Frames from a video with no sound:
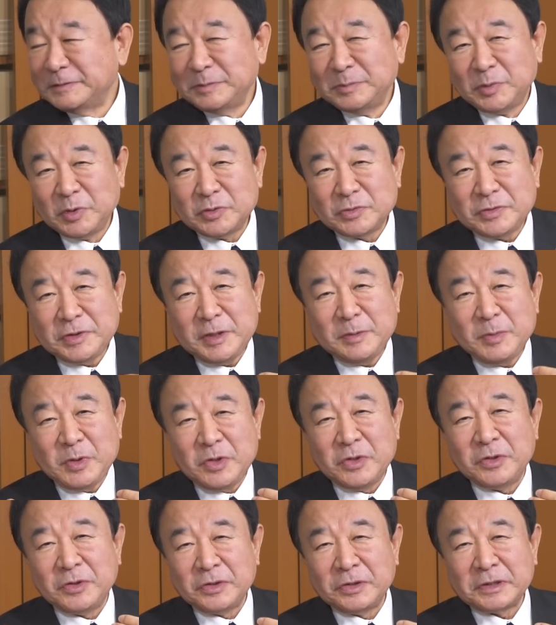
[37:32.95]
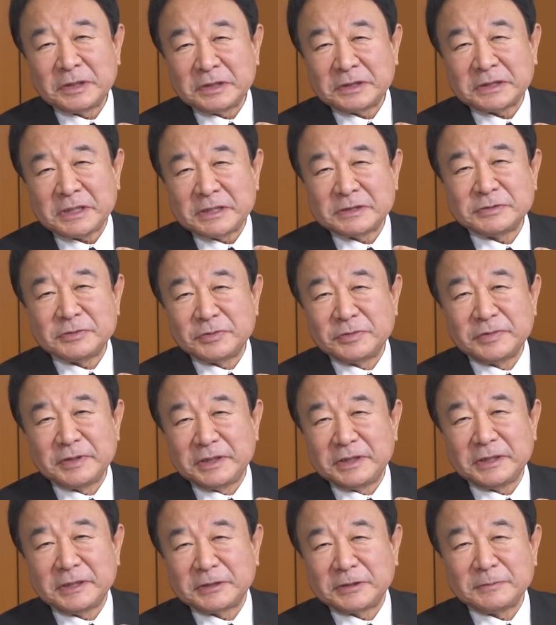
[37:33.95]
僕はもう覚悟の
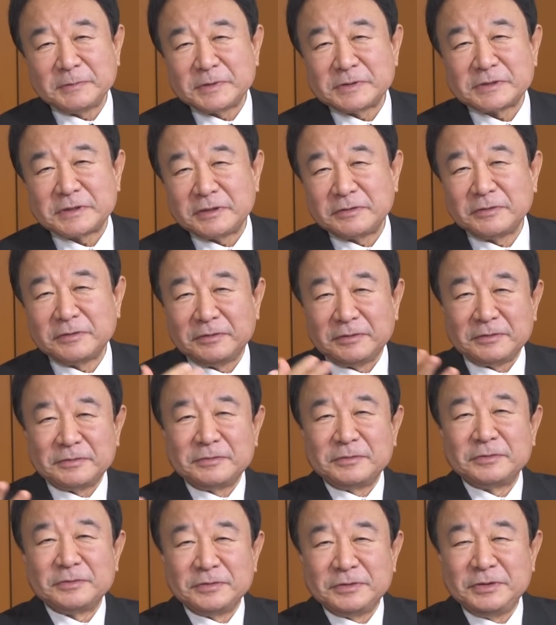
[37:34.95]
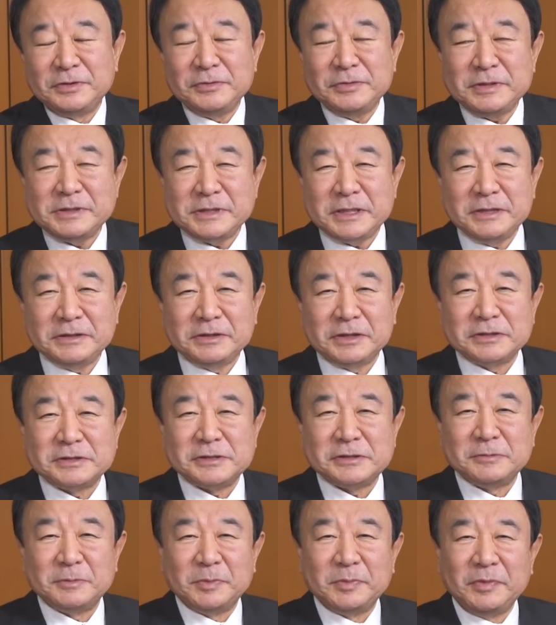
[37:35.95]
上でやってますけどこの井上さんた
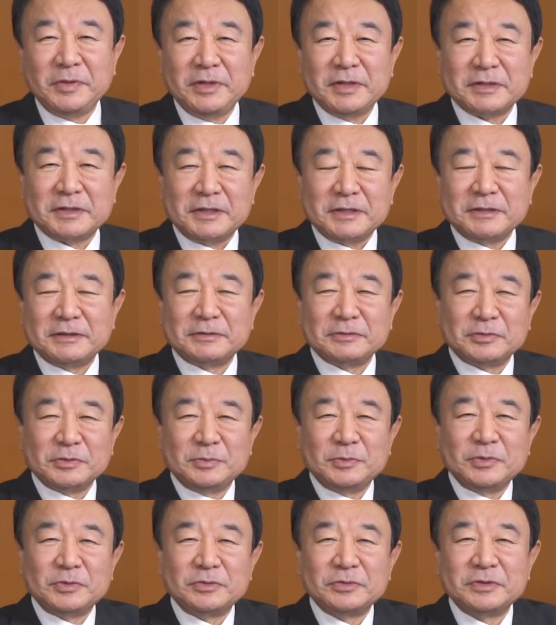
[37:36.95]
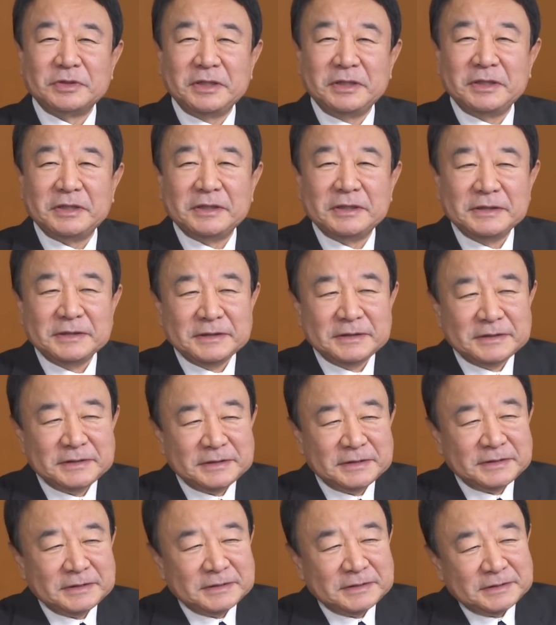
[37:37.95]
ちにも迷惑かかると思うので
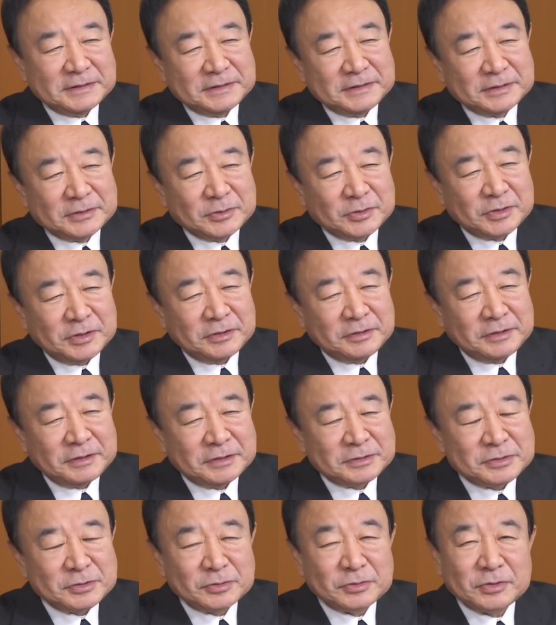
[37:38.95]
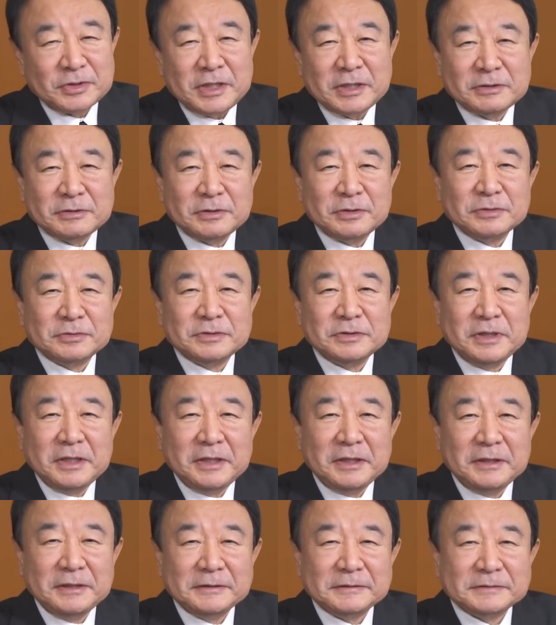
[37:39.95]
これはちょっと迫力
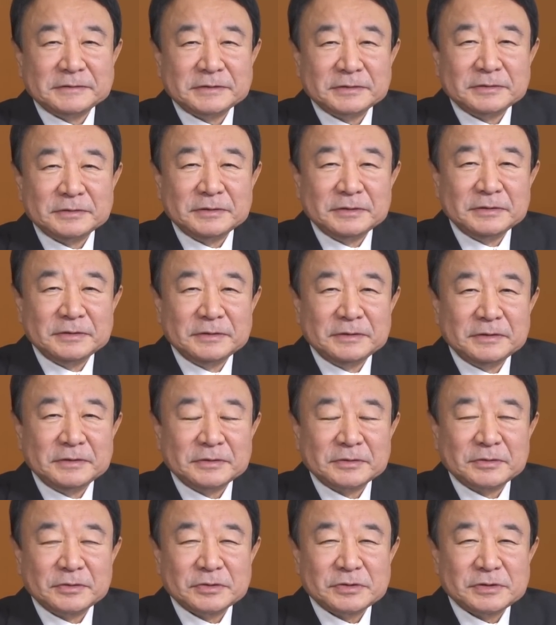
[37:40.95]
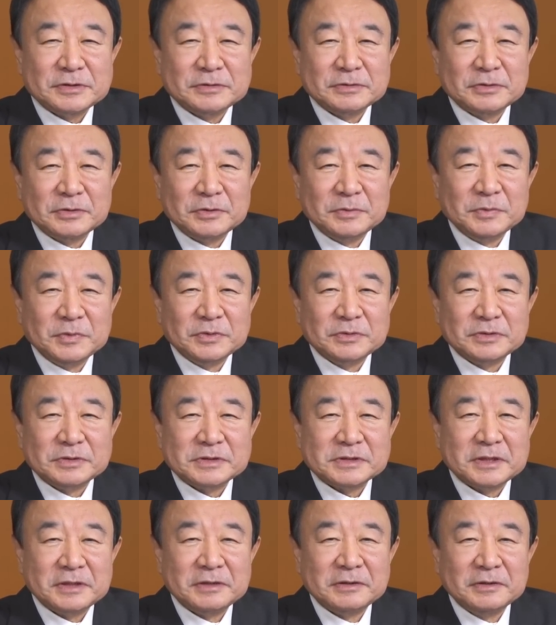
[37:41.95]
がその落こちると思うん
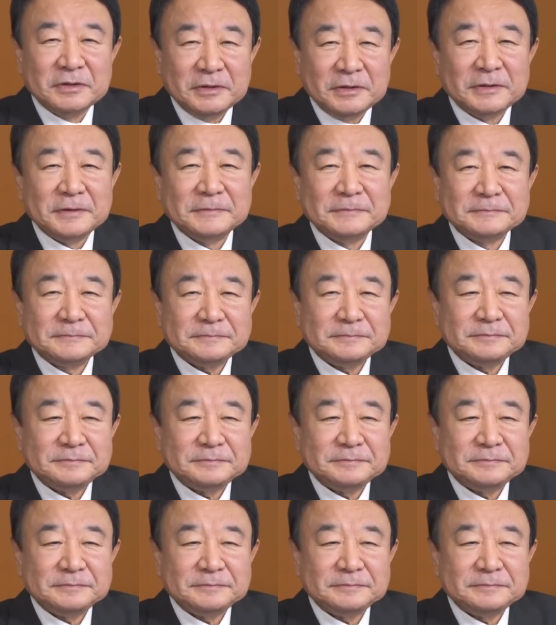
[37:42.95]
ですけれど